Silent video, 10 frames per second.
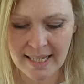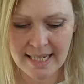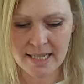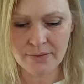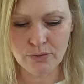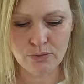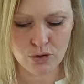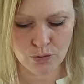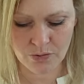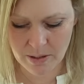Et si vous vous
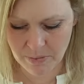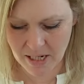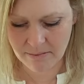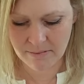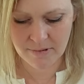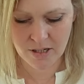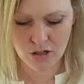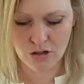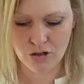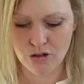souvenez bien,
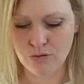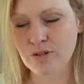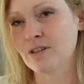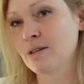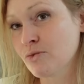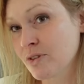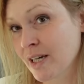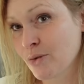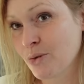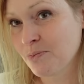je vous en ai
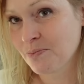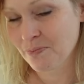montré deux.